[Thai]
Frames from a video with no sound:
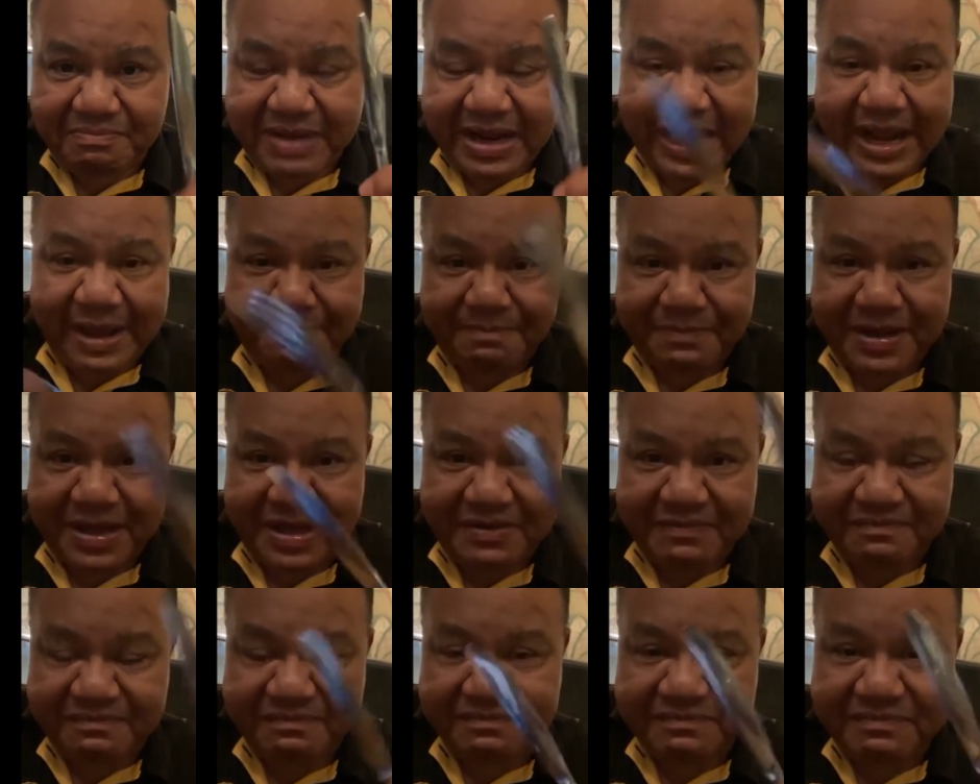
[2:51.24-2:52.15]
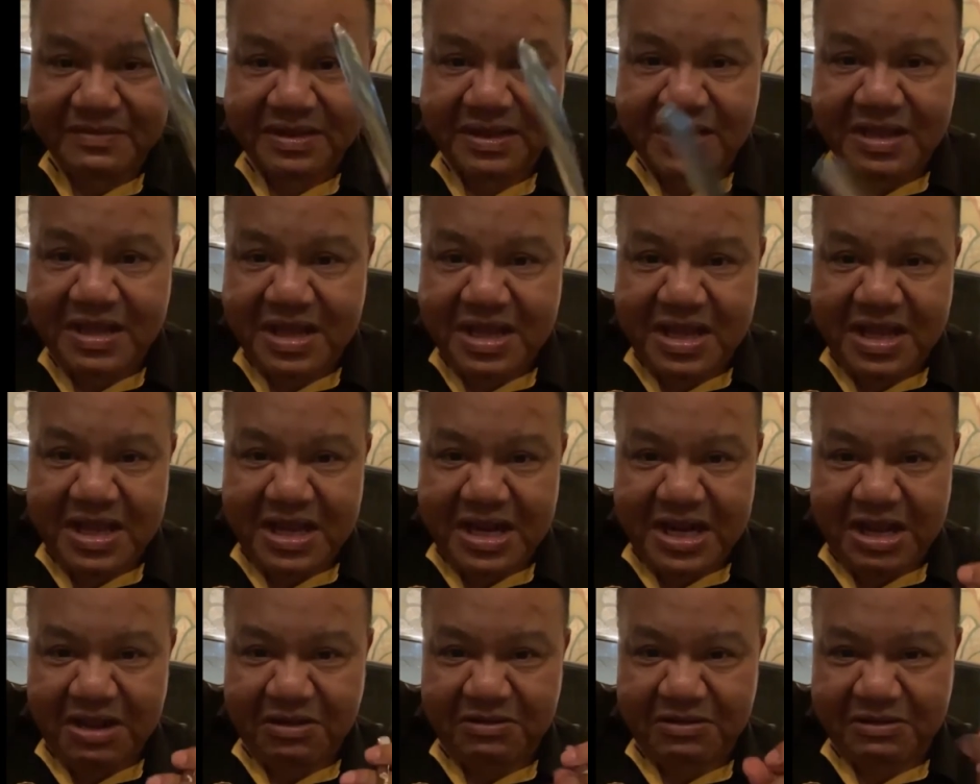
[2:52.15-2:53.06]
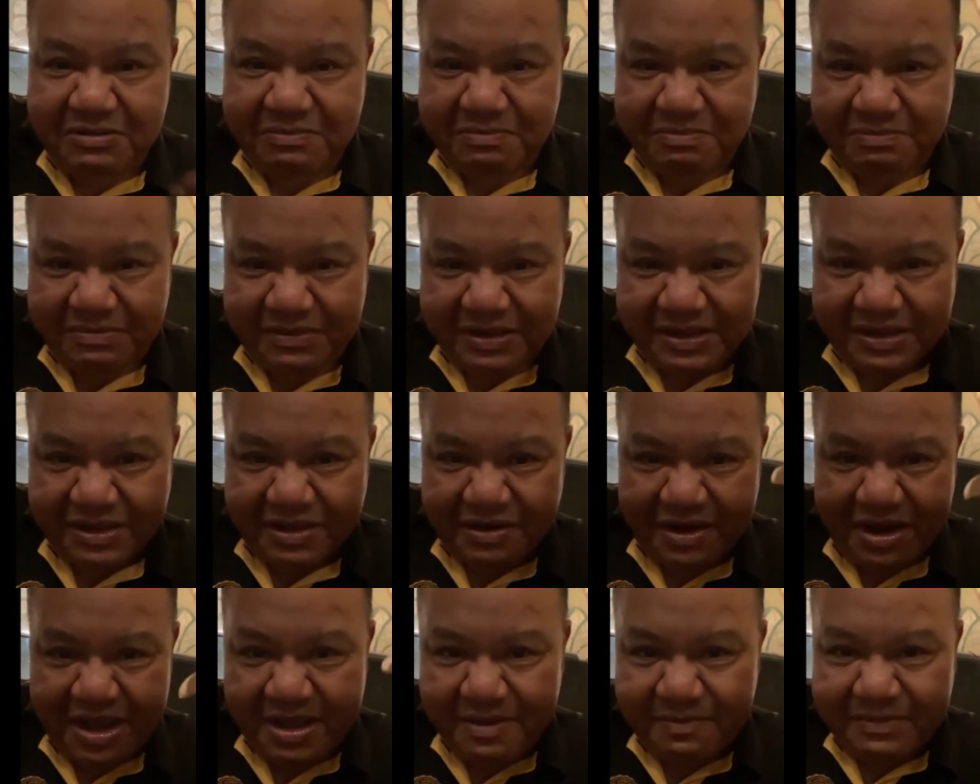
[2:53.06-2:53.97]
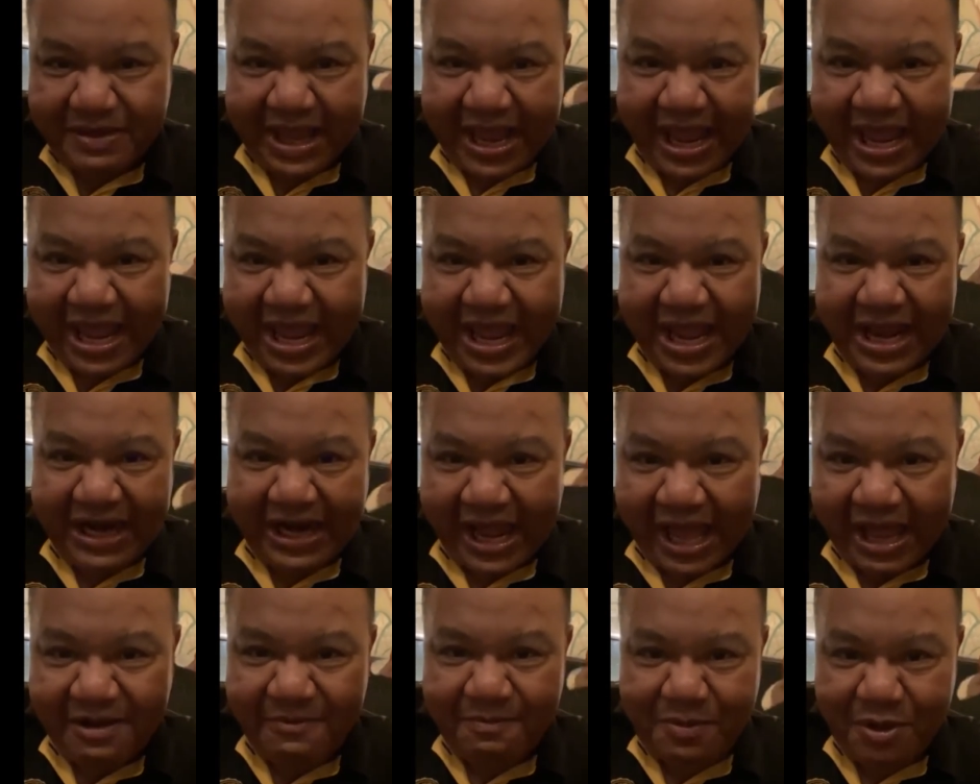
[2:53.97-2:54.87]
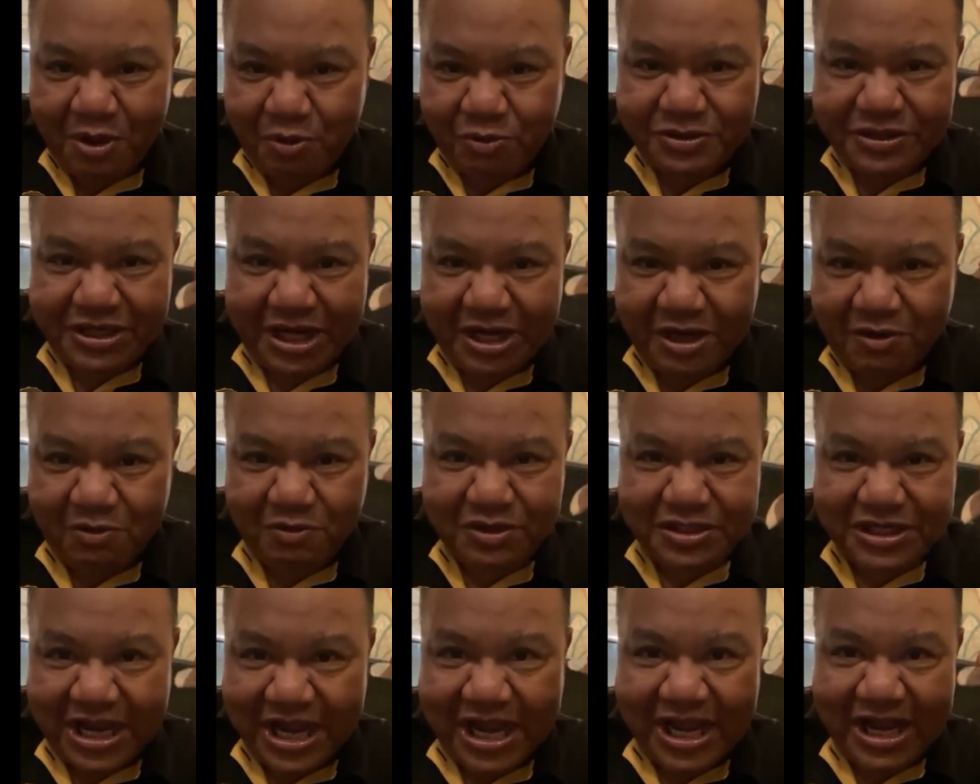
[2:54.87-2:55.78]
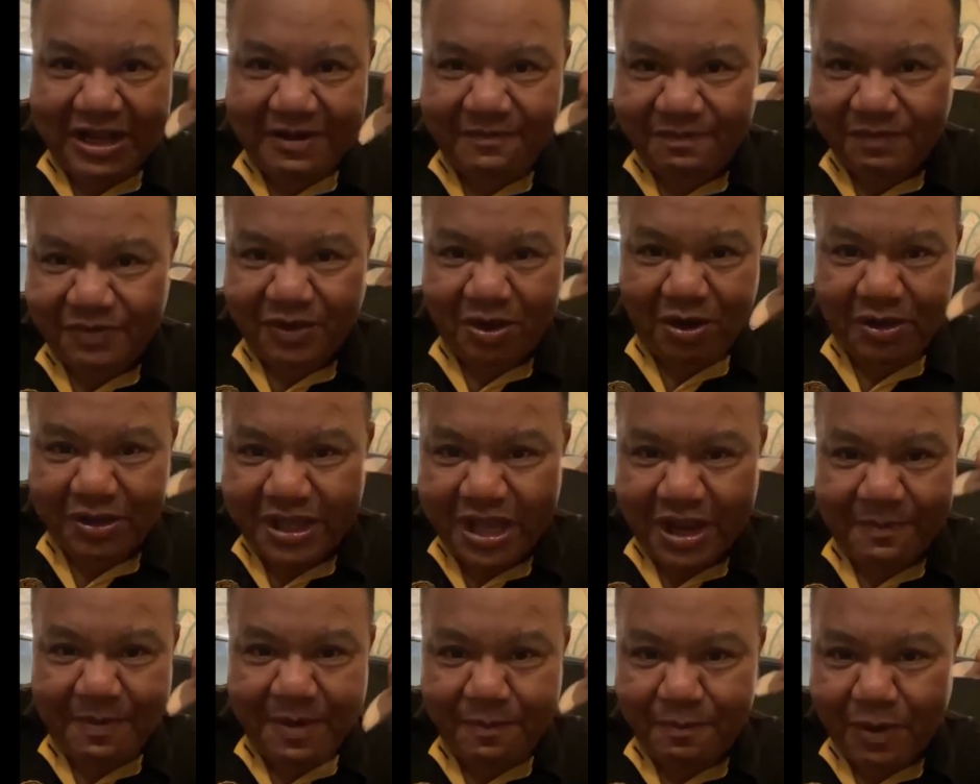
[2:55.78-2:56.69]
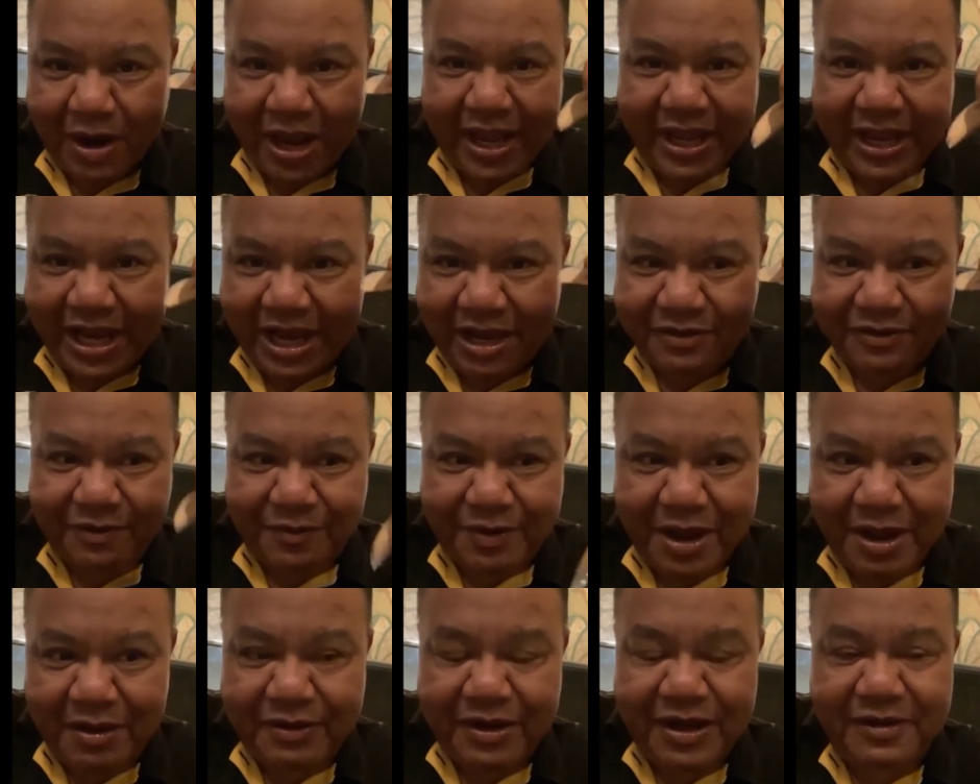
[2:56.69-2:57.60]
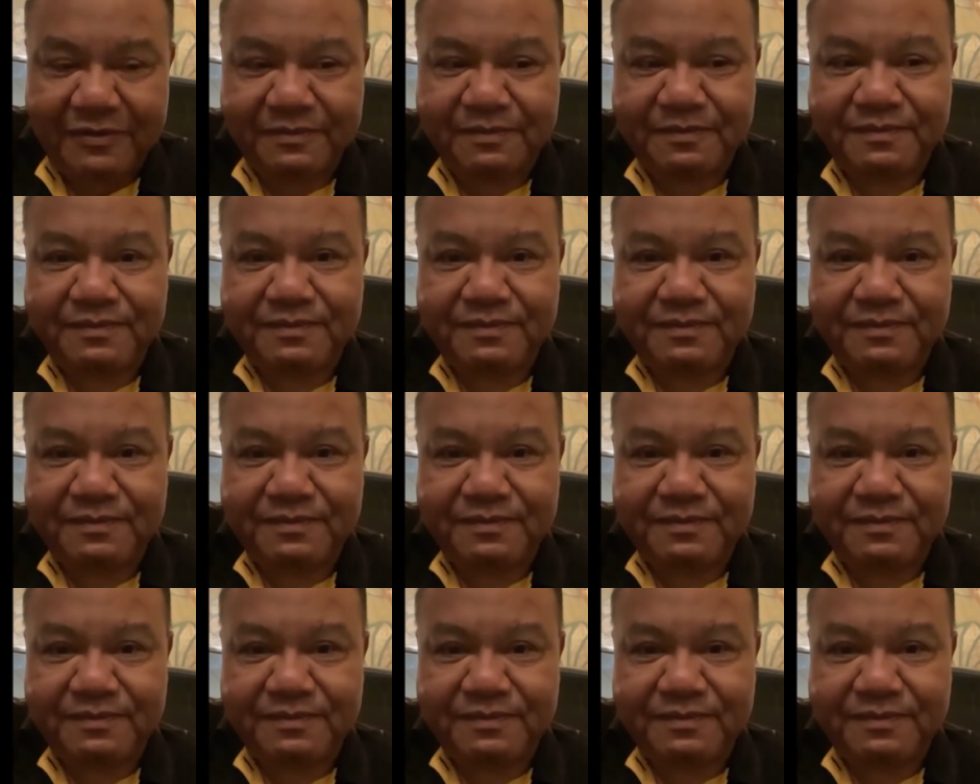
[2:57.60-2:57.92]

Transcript: ไปรับนะแล้วเตรียมแทงหลังประยุทธ์จันทร์โอชาตอนที่อภิปรายคราวที่แล้วนะ